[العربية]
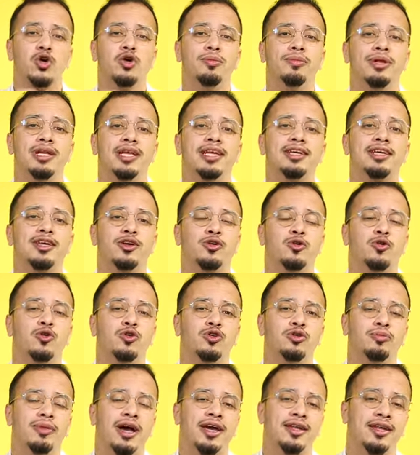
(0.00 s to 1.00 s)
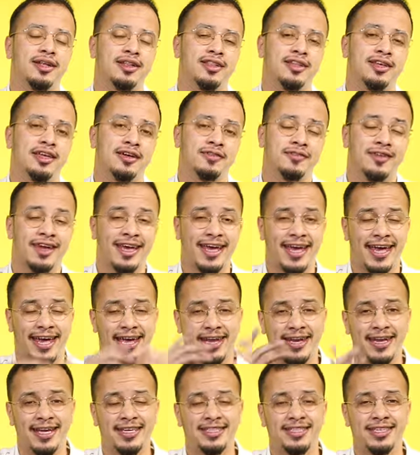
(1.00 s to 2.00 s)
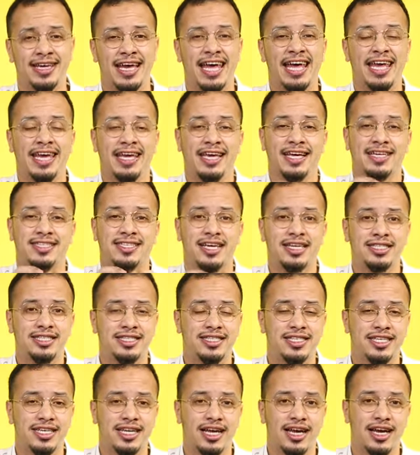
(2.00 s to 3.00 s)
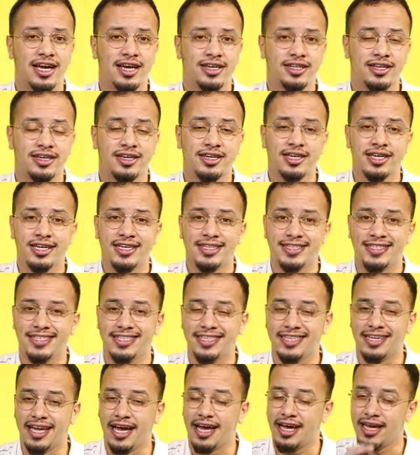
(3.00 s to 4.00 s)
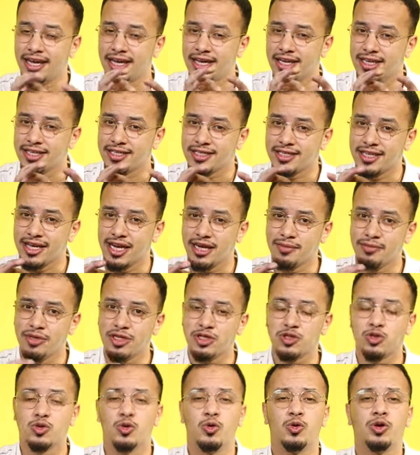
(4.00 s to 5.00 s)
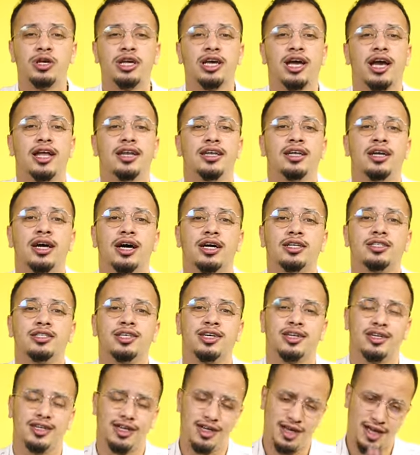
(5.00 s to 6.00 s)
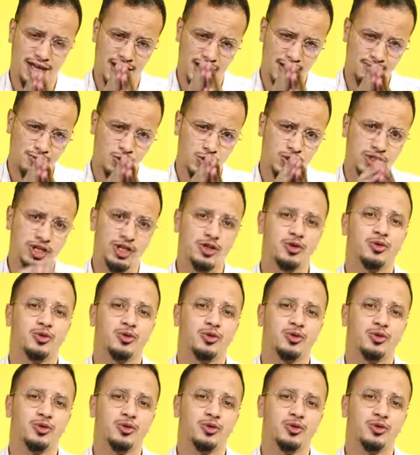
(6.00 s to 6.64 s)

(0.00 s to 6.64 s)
وملي كيكونوا معنا الضياف علاش حيت هذا السلاح هذا سلاح صامت وكيخلي اثر لمده